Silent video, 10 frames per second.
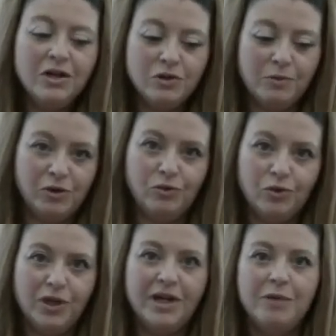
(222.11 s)

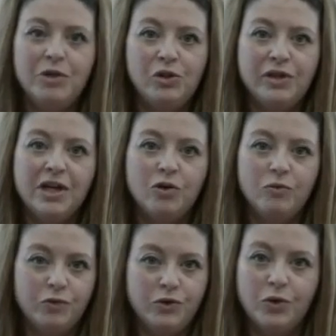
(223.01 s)
soprattutto nell'ambito della
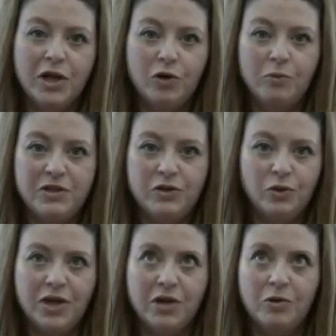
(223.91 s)
confusione e
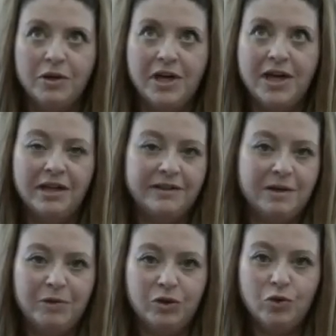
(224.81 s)
commistione con le
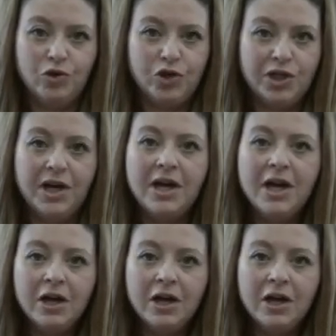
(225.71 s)
altre patologie